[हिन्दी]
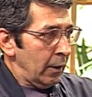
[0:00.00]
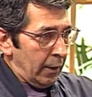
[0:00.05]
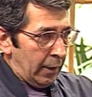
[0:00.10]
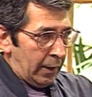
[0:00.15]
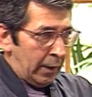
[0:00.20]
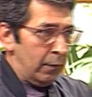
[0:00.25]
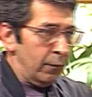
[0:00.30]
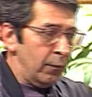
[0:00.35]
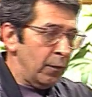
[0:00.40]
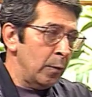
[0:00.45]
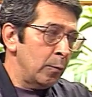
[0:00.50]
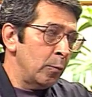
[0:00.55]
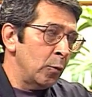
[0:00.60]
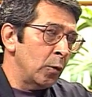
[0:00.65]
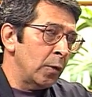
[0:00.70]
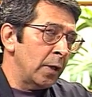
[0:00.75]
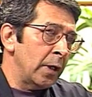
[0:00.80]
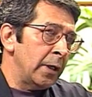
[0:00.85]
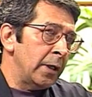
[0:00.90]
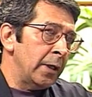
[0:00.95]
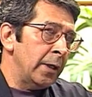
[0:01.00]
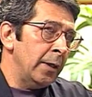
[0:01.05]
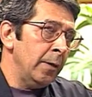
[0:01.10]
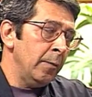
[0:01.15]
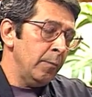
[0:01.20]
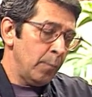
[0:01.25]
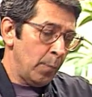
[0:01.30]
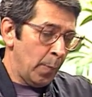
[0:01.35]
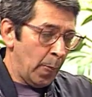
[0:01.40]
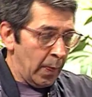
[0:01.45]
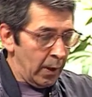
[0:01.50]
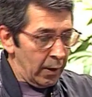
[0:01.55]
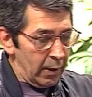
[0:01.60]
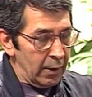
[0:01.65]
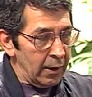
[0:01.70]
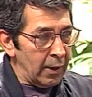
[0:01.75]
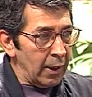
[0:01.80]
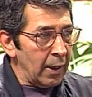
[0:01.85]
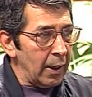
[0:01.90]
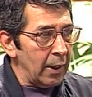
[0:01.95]
इन फिल्मों के लिए
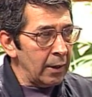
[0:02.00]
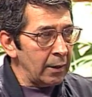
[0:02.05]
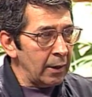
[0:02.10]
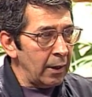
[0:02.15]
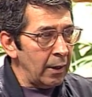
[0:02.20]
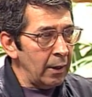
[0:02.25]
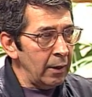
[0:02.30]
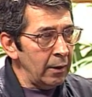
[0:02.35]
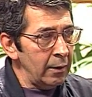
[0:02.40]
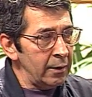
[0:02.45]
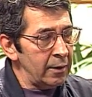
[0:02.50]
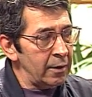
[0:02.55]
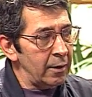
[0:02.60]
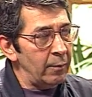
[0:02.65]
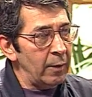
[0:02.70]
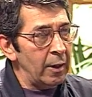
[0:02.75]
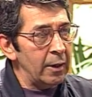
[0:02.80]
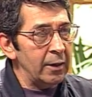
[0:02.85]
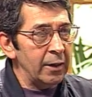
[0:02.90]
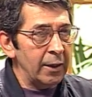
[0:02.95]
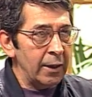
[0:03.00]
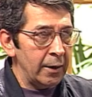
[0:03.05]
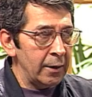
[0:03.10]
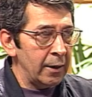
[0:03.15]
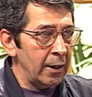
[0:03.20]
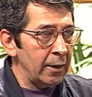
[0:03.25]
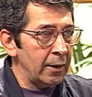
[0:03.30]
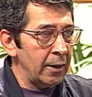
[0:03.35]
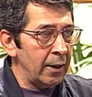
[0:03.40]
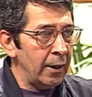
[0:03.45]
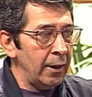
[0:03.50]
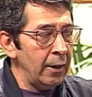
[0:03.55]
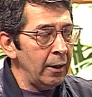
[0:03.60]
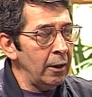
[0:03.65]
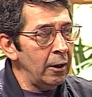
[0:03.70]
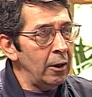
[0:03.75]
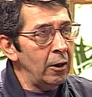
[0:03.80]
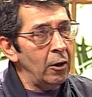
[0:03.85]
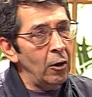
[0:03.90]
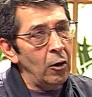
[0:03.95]
लगातार समय दिया जाता है
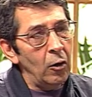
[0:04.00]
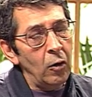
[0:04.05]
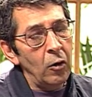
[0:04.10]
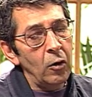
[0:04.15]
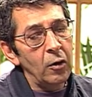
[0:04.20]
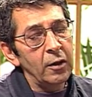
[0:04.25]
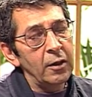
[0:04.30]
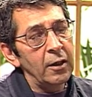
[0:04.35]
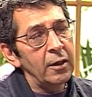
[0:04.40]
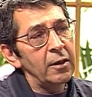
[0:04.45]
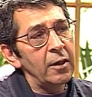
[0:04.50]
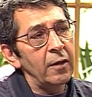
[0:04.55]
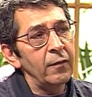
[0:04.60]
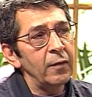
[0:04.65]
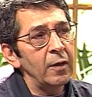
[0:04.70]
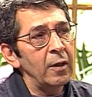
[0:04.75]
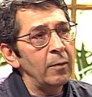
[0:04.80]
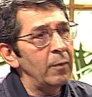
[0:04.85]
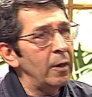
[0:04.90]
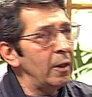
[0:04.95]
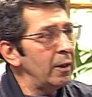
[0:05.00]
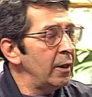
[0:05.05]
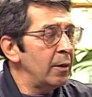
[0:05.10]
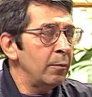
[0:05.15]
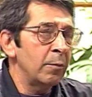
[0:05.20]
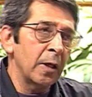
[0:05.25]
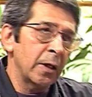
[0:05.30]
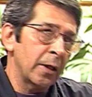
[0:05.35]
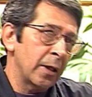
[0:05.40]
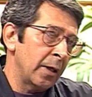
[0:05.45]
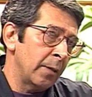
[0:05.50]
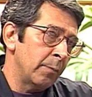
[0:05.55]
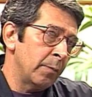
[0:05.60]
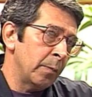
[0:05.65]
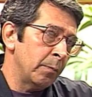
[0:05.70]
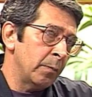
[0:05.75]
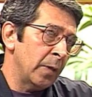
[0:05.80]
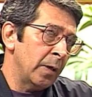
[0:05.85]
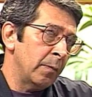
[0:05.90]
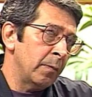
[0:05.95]
और दस हफ्ते में ये बन गई
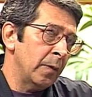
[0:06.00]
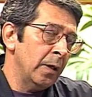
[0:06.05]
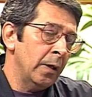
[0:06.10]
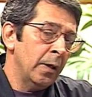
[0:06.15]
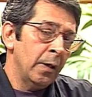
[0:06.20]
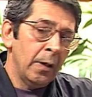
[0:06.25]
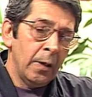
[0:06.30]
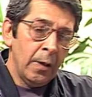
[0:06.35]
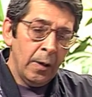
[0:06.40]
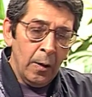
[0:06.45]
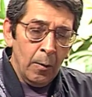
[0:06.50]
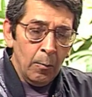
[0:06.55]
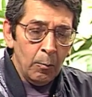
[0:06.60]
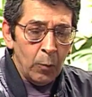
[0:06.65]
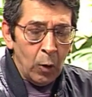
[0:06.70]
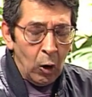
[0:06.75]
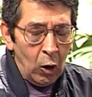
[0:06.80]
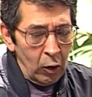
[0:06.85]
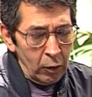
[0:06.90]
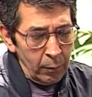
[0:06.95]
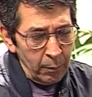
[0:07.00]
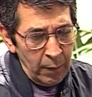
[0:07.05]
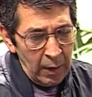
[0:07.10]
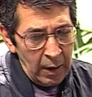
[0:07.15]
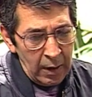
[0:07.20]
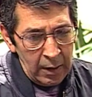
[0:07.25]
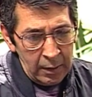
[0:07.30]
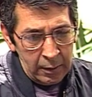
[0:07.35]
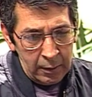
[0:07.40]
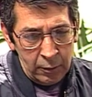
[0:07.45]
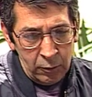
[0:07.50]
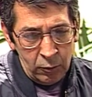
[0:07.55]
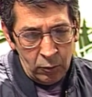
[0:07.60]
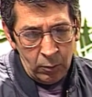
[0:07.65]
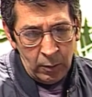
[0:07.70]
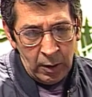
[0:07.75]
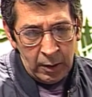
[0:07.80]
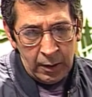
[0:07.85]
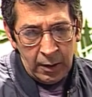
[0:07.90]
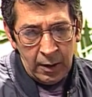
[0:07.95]
बम्बई में बहुत प्यारा
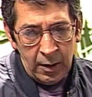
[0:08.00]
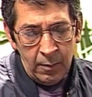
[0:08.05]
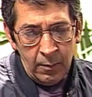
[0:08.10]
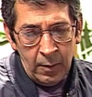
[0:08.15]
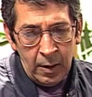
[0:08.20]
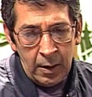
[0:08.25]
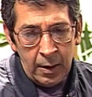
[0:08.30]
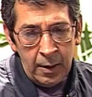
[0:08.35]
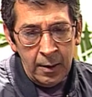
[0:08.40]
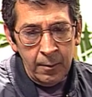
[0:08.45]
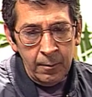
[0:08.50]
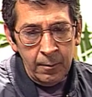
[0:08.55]
तजुर्बा था हमारा